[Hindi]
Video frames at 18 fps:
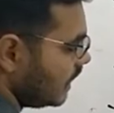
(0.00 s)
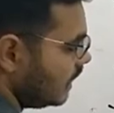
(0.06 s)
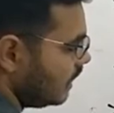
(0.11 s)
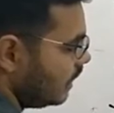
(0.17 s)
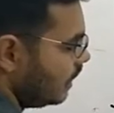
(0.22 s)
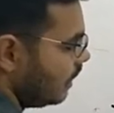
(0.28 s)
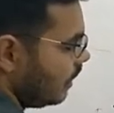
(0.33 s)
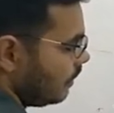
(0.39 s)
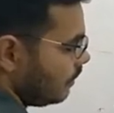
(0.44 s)
है
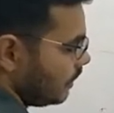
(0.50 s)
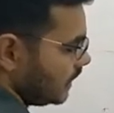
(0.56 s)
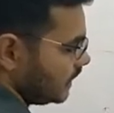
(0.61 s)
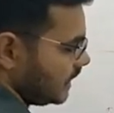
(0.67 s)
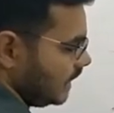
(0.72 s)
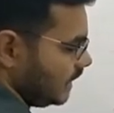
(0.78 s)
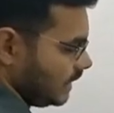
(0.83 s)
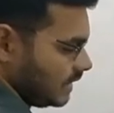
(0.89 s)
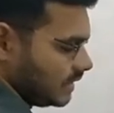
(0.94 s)

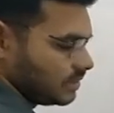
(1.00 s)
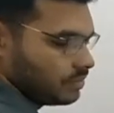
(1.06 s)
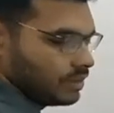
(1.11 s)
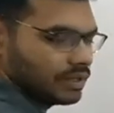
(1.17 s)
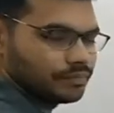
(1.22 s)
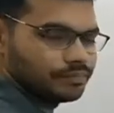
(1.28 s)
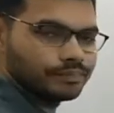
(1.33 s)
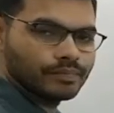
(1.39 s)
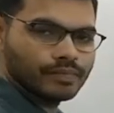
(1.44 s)
परसेंटेज
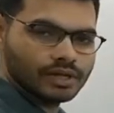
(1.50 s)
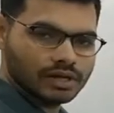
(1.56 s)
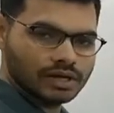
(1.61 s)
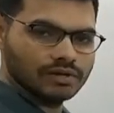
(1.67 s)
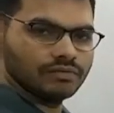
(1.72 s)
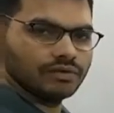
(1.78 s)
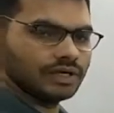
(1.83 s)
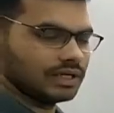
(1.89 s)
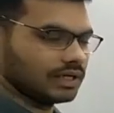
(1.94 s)
में
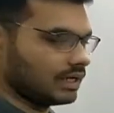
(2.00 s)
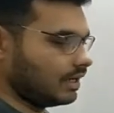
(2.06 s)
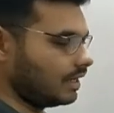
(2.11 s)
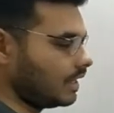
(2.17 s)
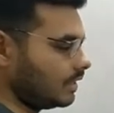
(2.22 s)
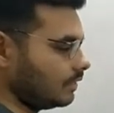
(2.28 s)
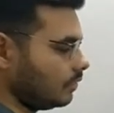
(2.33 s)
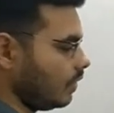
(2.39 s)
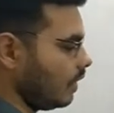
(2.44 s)
कन्वर्ट करना है तो